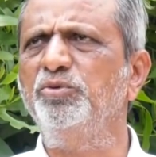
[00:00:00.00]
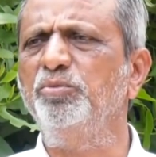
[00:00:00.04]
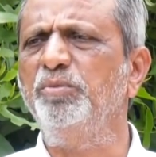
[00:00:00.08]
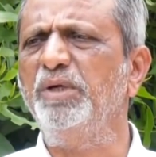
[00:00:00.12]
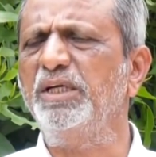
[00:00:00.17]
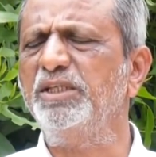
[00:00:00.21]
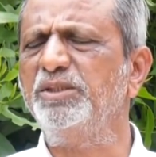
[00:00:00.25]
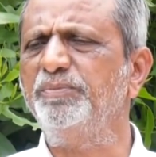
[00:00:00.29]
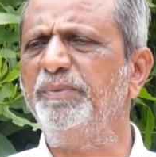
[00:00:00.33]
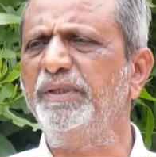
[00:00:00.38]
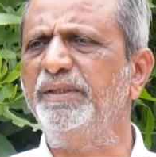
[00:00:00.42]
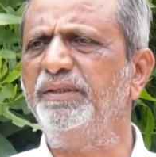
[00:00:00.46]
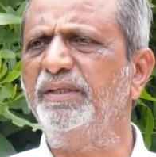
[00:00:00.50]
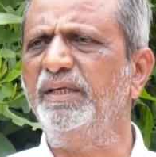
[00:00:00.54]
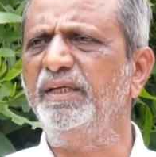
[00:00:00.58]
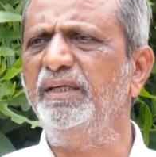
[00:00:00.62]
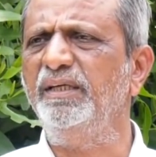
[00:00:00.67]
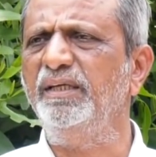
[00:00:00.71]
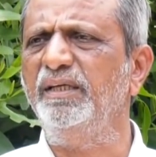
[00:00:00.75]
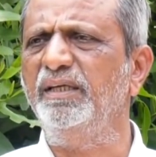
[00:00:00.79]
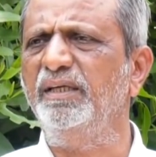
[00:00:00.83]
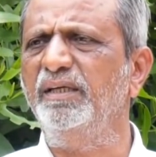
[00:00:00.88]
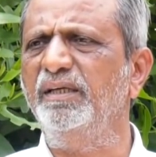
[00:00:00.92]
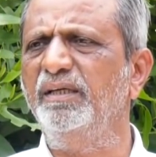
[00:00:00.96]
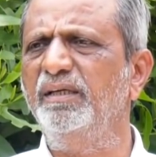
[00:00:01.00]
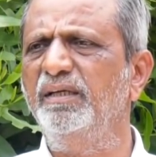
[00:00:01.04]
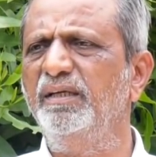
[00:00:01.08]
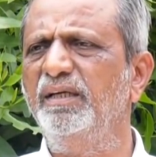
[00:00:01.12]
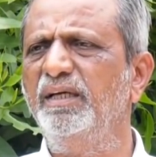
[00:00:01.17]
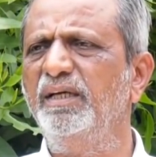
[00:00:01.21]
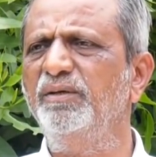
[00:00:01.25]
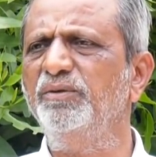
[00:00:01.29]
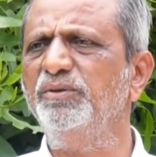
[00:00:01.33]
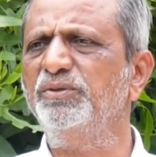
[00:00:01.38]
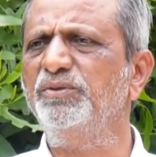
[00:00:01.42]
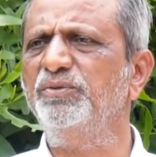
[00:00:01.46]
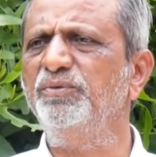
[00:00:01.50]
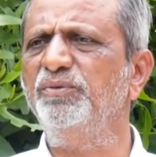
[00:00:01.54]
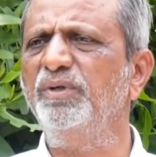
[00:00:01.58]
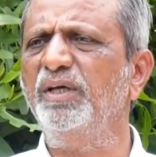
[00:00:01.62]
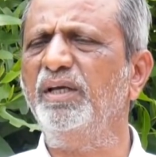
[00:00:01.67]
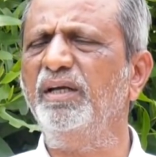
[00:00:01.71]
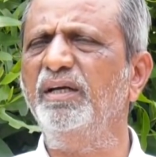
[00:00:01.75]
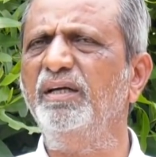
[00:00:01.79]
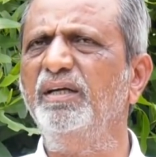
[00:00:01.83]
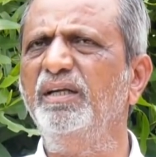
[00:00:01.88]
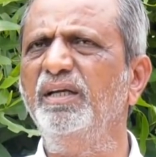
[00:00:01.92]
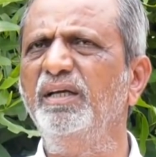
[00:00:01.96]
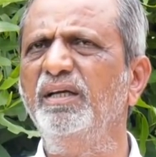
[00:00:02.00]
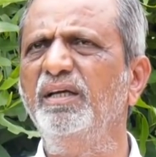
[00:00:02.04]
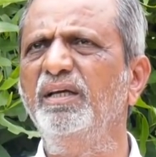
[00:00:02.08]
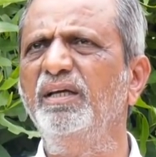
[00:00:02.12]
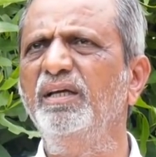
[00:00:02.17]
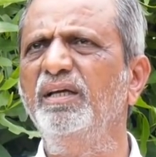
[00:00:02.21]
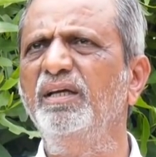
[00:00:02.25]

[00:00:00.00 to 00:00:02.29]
సుభాష్ పత్రి ఆయన వస్తున్నారంటే